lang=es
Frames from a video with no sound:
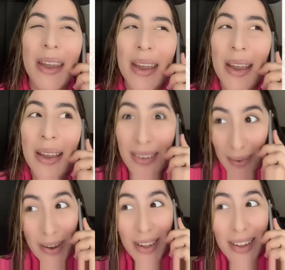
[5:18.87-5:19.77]
¿Sabe
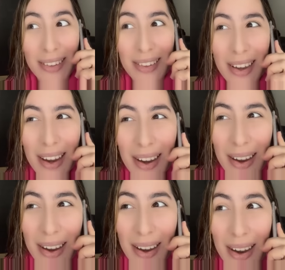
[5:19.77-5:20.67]
quién es ese?
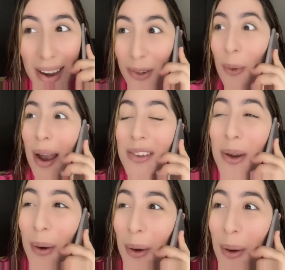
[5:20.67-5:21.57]
Es
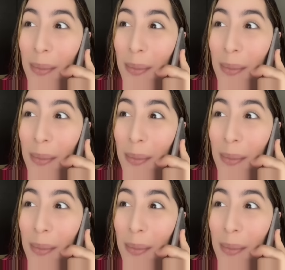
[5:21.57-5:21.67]
Juancho, mi